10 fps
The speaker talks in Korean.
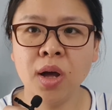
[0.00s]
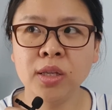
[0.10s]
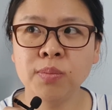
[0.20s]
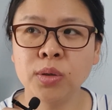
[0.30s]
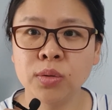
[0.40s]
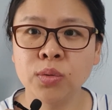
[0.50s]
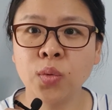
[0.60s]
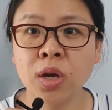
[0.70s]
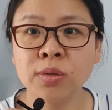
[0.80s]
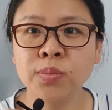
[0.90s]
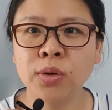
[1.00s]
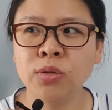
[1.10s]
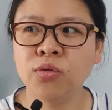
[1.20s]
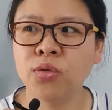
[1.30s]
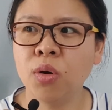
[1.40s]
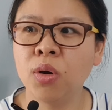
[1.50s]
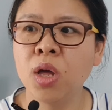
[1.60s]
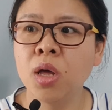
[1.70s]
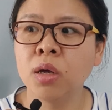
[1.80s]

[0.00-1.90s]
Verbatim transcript: 한인마트도 꽤 큰 편이고요.